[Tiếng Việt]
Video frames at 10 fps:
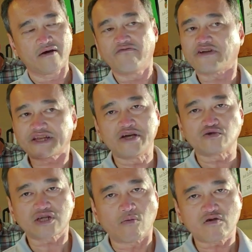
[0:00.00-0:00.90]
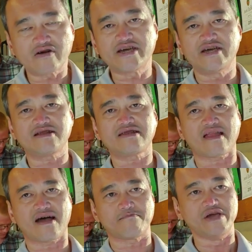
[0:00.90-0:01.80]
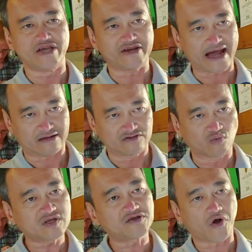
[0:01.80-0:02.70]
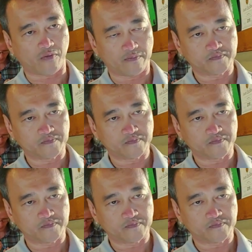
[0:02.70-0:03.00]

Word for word: Fake news không có nghĩa là bịa đặt tung tin đồn.